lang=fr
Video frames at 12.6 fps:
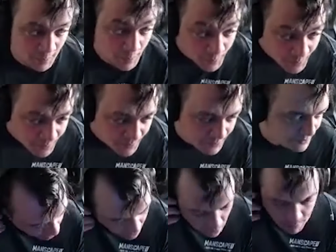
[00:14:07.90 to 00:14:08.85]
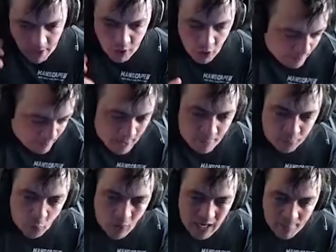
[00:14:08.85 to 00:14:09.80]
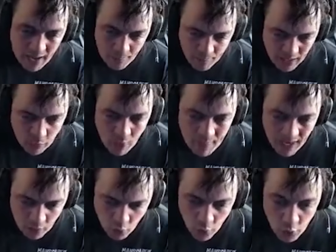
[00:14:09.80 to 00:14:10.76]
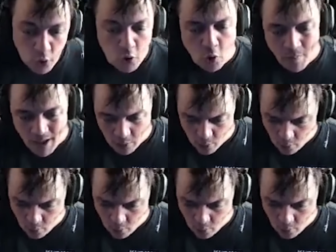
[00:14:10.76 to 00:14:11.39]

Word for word: Comment ça non mais pas toi la pas toi Margot, une autre Margot.